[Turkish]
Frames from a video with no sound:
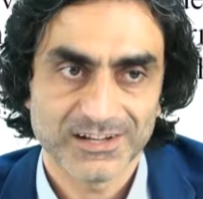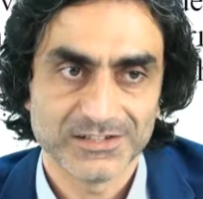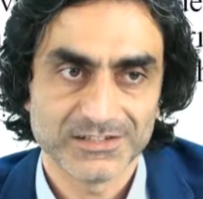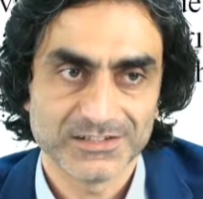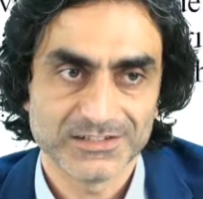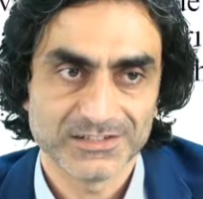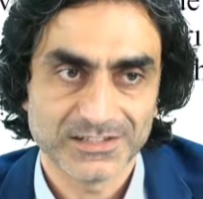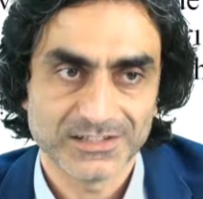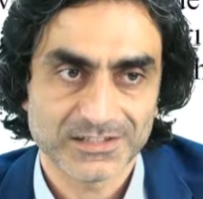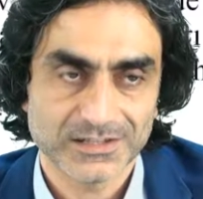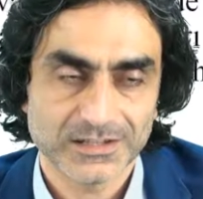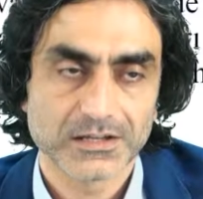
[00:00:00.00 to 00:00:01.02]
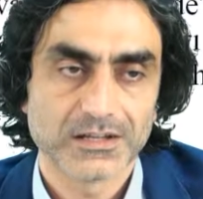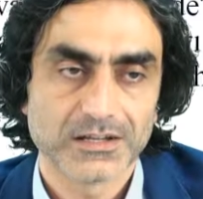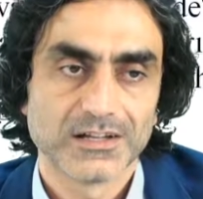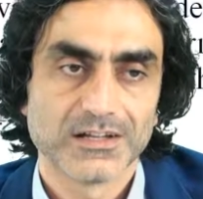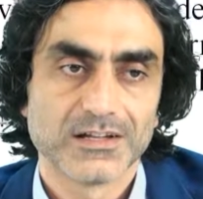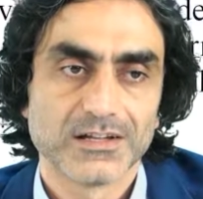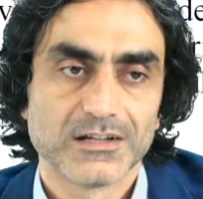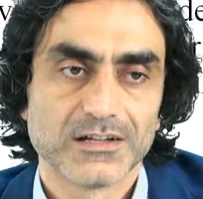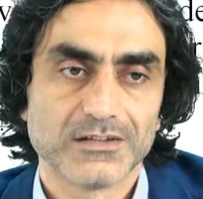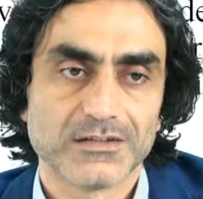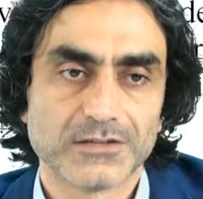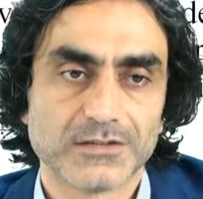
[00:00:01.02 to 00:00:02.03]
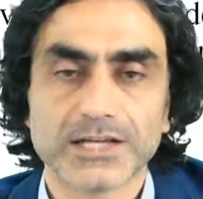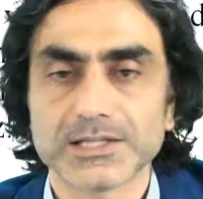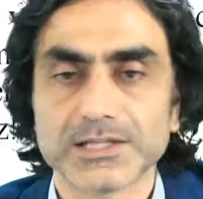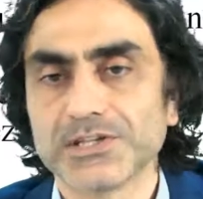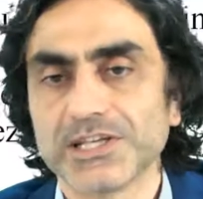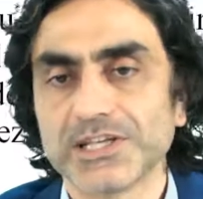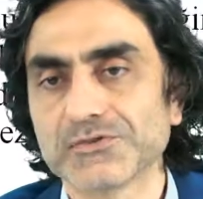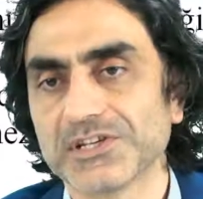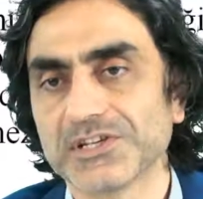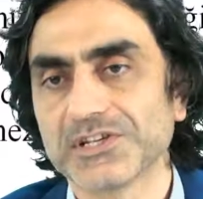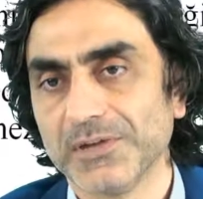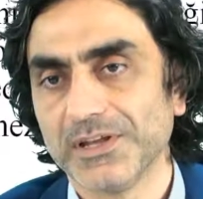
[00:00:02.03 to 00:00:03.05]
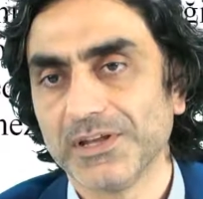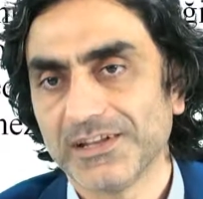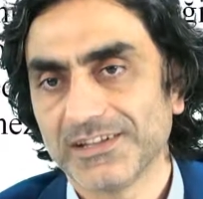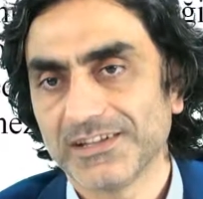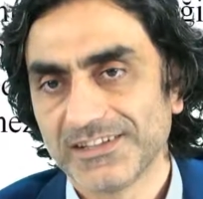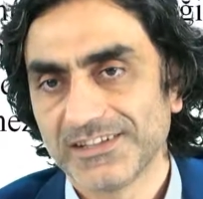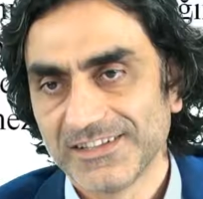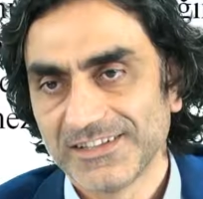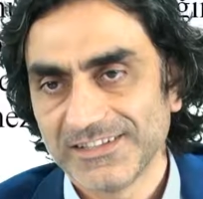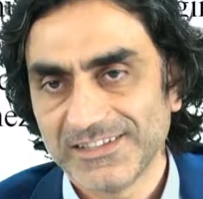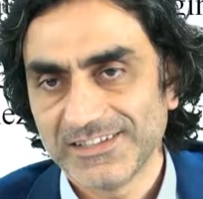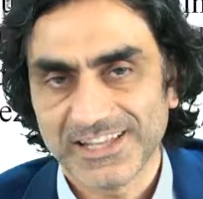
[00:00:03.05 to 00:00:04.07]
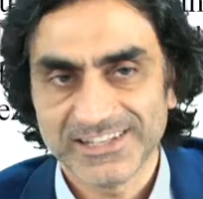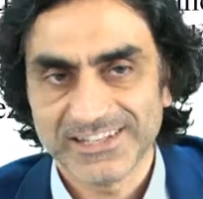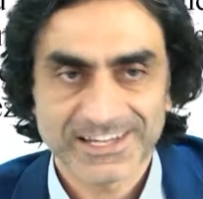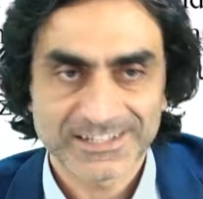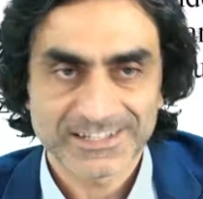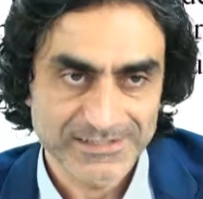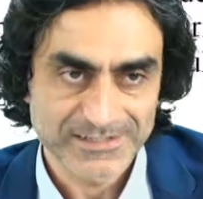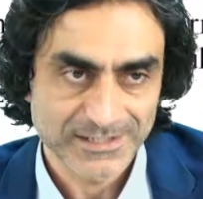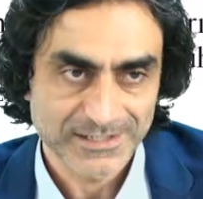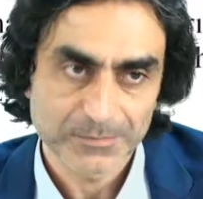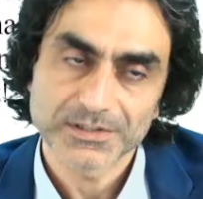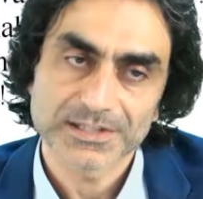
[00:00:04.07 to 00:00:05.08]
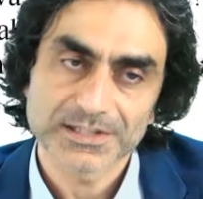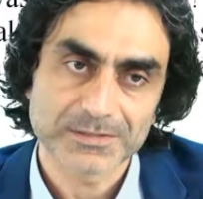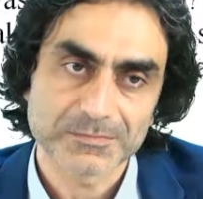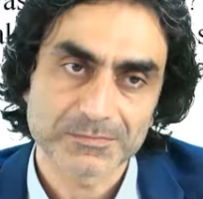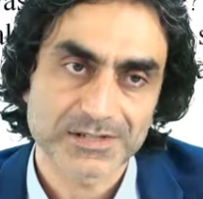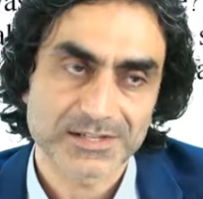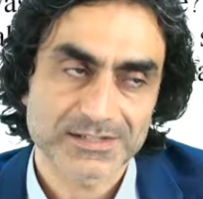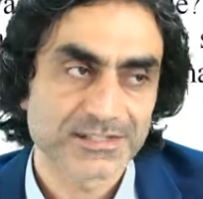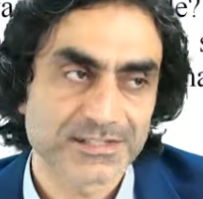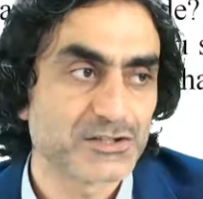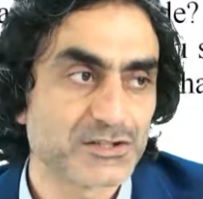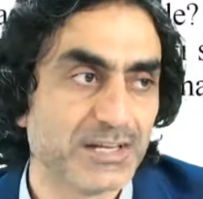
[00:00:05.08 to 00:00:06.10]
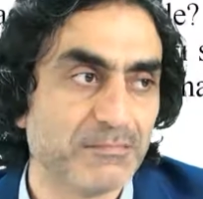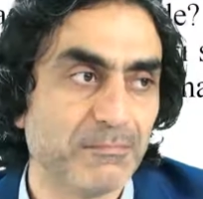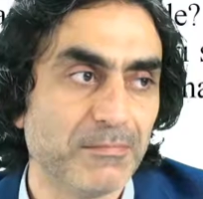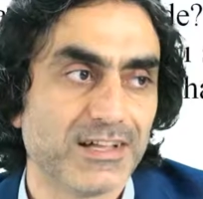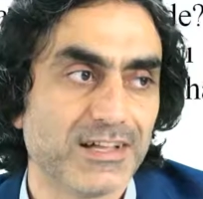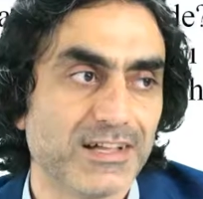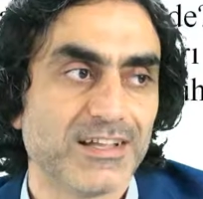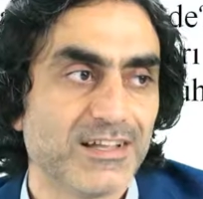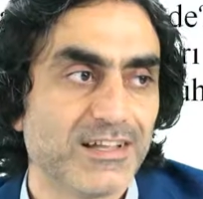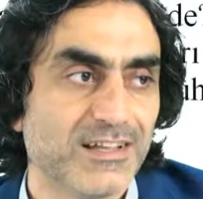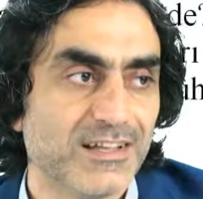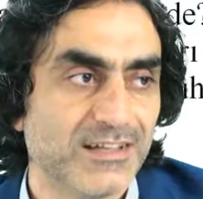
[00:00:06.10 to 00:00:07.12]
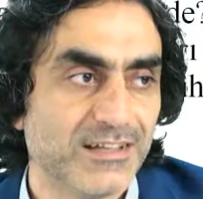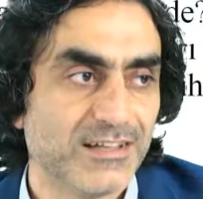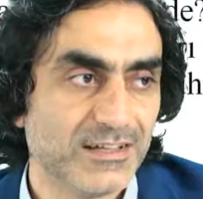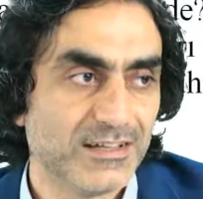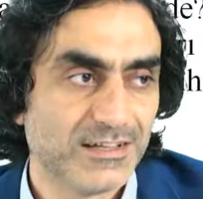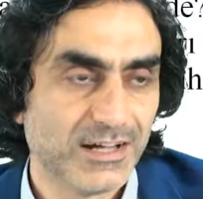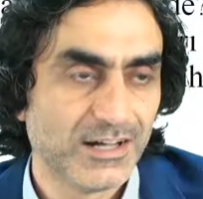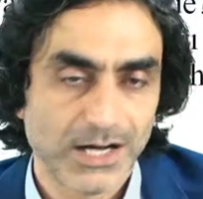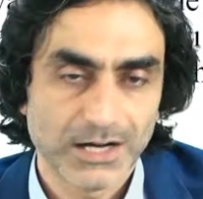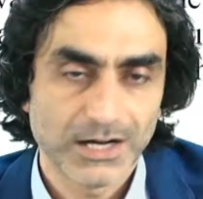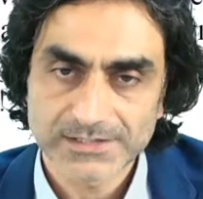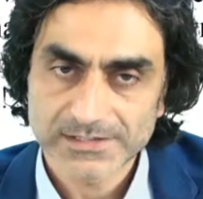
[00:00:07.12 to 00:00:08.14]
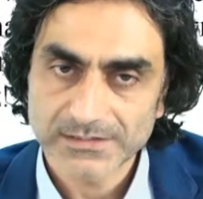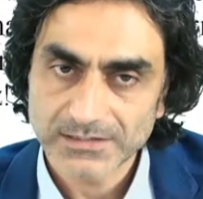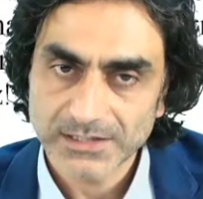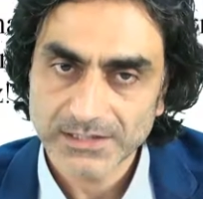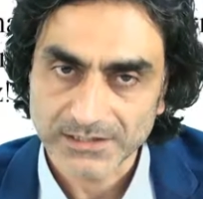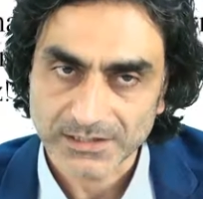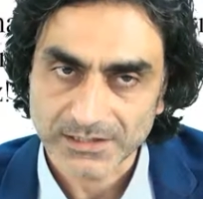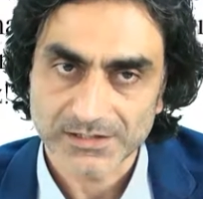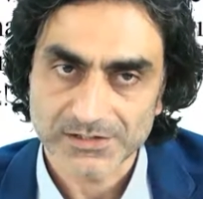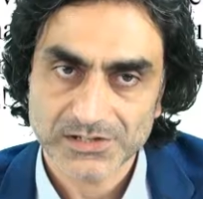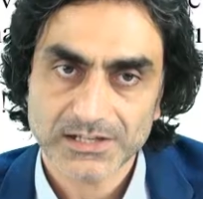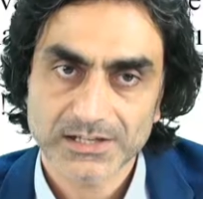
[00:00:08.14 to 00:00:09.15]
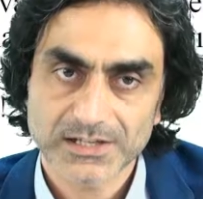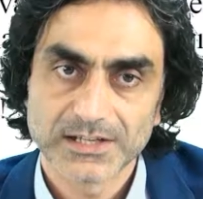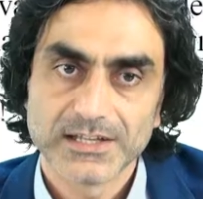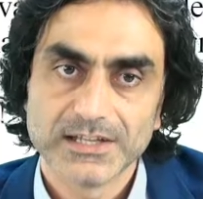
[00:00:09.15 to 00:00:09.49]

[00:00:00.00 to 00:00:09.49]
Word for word: aleyhindeki daha da bir gevşetmeye yani neredeyse ya bir getir biraz da içelim e, havasında takılacak.